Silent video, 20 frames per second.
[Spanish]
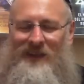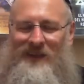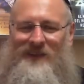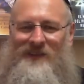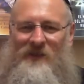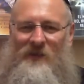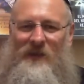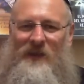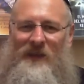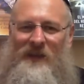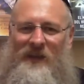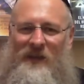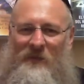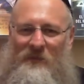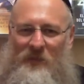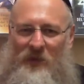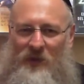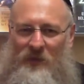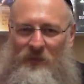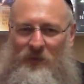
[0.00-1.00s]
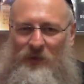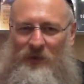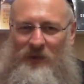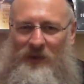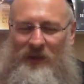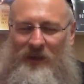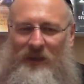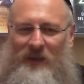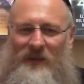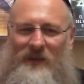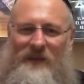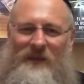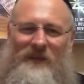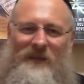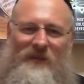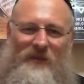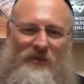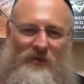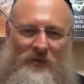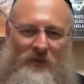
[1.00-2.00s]
que saber qué provoca.
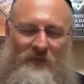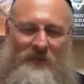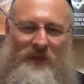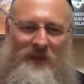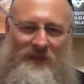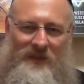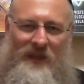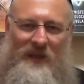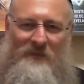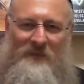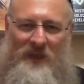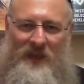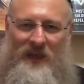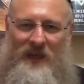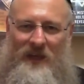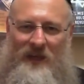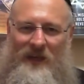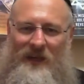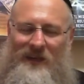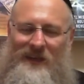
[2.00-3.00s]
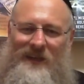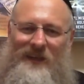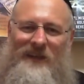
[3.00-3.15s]
Los hombres al mirarla,